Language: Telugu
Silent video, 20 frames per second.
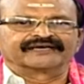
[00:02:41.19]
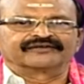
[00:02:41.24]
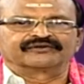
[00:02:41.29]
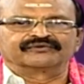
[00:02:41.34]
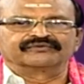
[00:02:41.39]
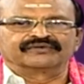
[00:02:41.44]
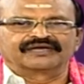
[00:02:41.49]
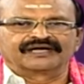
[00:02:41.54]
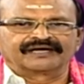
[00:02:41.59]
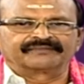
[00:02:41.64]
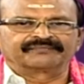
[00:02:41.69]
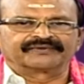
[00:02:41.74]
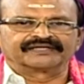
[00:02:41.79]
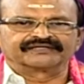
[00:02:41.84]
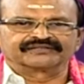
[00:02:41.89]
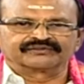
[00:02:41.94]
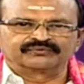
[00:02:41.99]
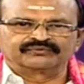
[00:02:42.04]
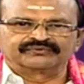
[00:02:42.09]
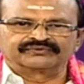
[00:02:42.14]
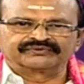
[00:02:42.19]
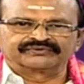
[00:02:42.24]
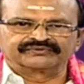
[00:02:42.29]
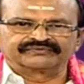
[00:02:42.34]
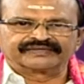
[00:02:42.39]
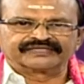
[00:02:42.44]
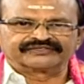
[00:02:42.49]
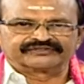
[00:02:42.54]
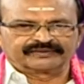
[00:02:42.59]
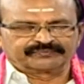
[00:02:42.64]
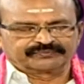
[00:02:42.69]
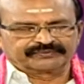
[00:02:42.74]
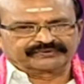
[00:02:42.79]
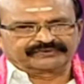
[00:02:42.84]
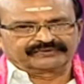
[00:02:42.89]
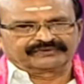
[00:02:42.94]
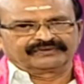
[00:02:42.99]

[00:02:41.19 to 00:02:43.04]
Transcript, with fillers: ఆరు ఆ ప్రాంతం ఉంటుంది వయసు అప్పుడు